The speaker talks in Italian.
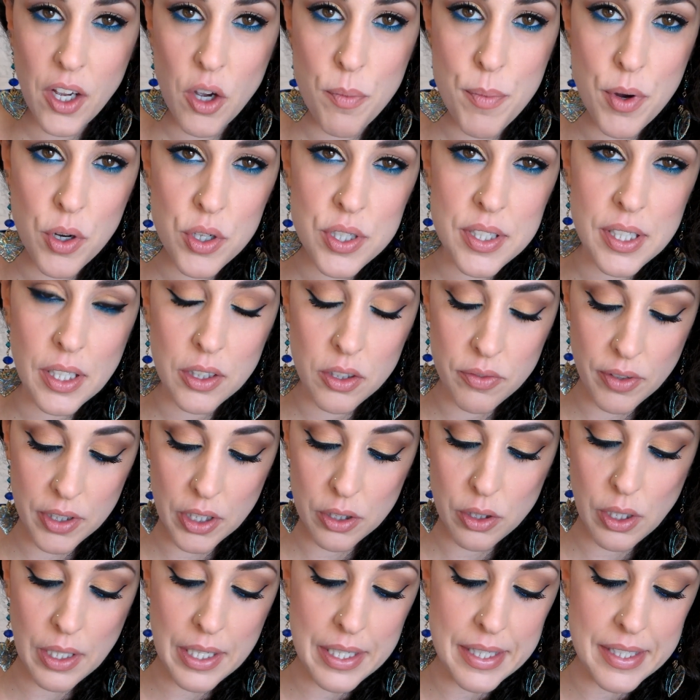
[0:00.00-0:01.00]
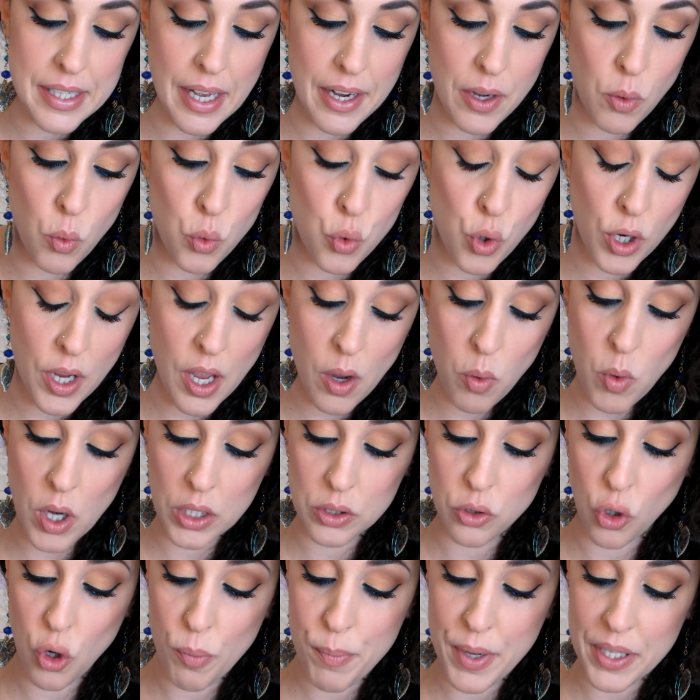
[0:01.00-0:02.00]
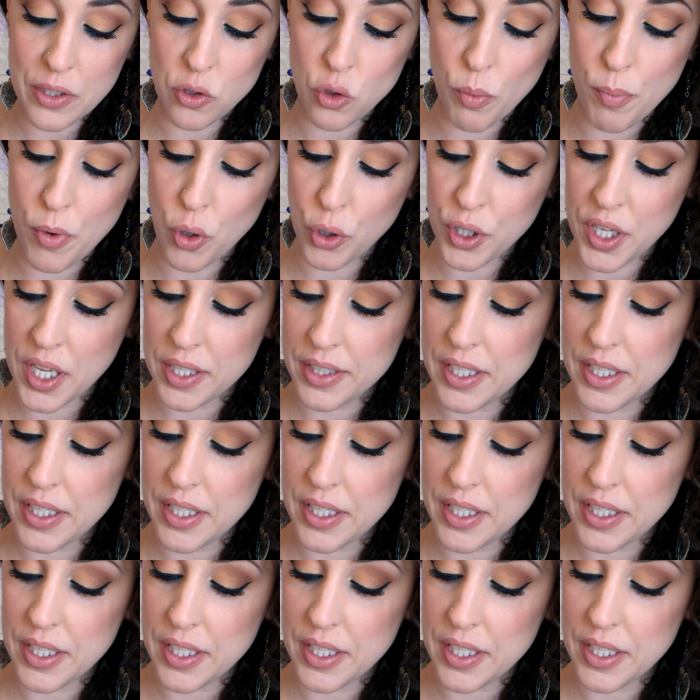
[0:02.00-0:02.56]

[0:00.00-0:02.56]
e come rossetto vado ad utilizzare uno che quando lo metto me lo